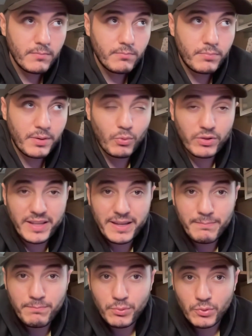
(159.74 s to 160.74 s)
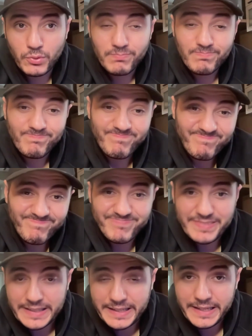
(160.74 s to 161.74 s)
Primo tempo,
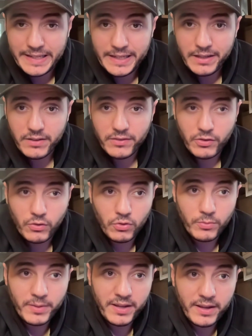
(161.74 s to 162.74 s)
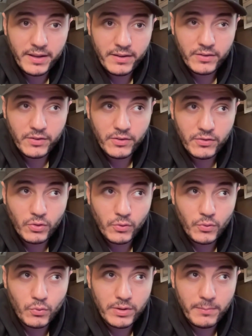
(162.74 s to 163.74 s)
ni, secondo me eh, sono
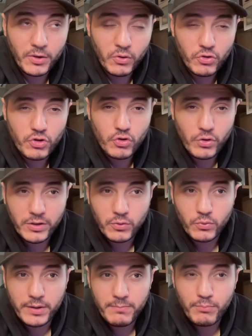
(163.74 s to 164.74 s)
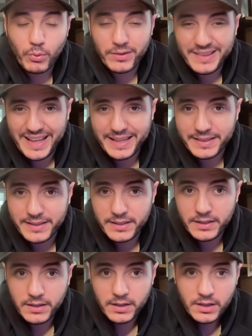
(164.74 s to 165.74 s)
venuti a meno oggi giocatori
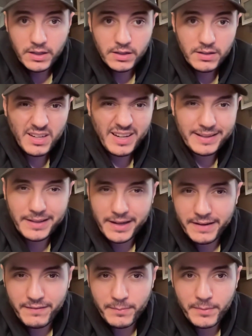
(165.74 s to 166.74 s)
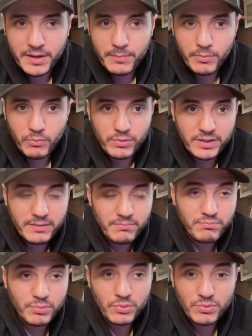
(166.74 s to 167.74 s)
importanti Candreva a me nel primo
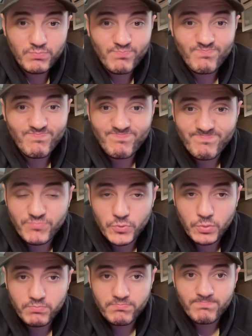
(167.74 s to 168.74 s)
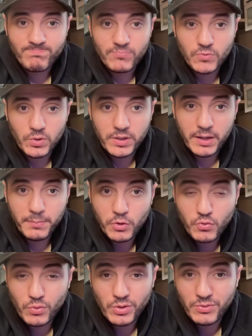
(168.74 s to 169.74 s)
tempo mm, non, non era
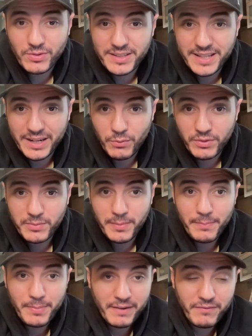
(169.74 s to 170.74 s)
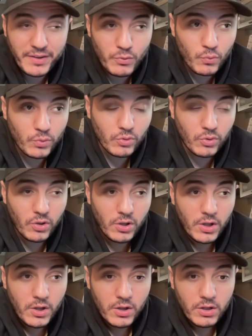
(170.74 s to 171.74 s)
piaciuto, non era quasi mai pervenuto.
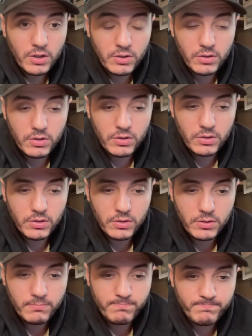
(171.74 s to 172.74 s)
Eh,